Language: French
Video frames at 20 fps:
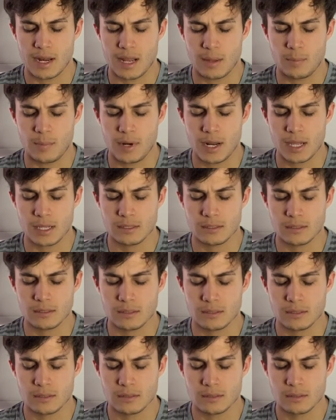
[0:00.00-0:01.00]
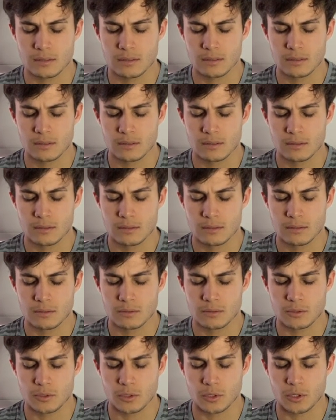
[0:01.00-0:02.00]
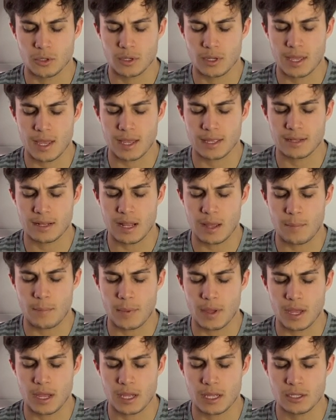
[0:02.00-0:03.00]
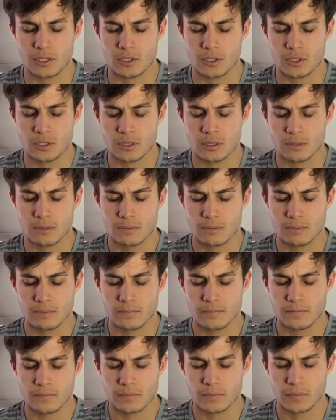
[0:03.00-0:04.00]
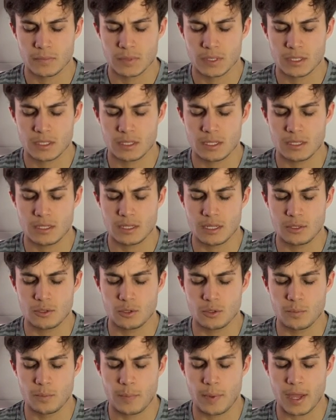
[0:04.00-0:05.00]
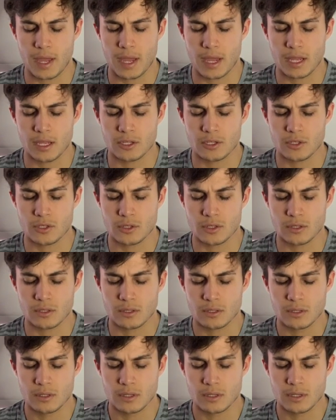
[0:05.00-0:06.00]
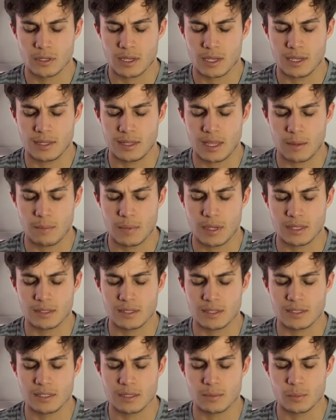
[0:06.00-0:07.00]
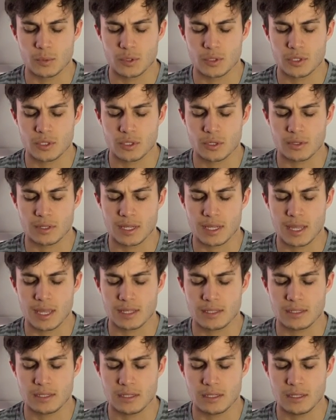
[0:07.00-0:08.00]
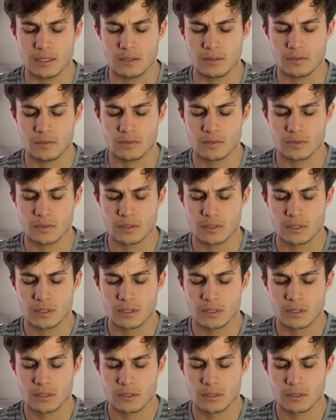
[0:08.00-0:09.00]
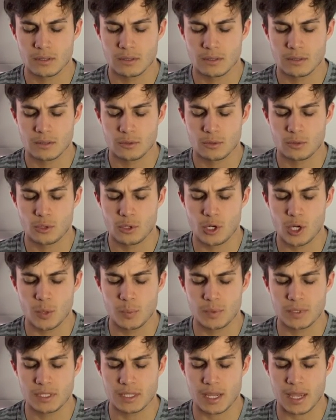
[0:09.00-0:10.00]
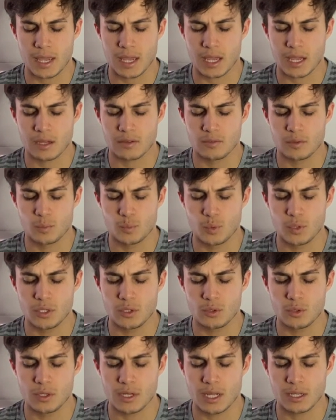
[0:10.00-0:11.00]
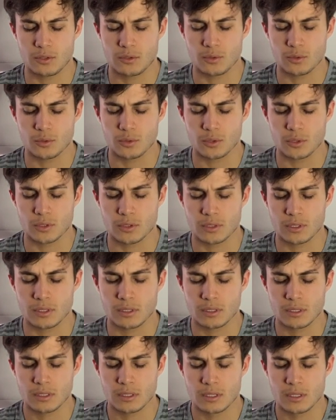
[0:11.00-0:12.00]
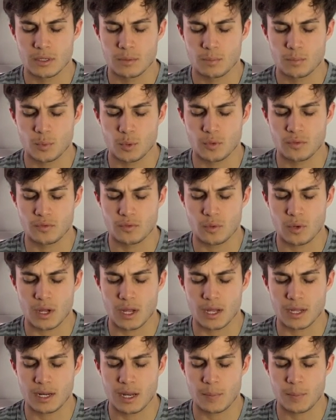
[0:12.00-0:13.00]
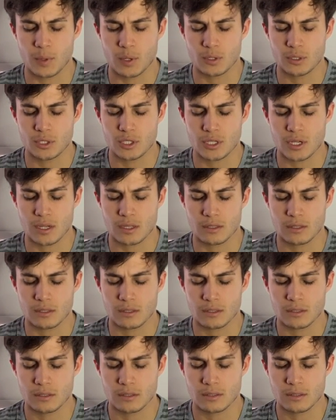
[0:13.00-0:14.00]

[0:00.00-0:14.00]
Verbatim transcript: À la place, tu regardes la page. Si c'est une page qui t'amène des émotions négatives, tu l'observes puis tu la tournes pour voir la prochaine.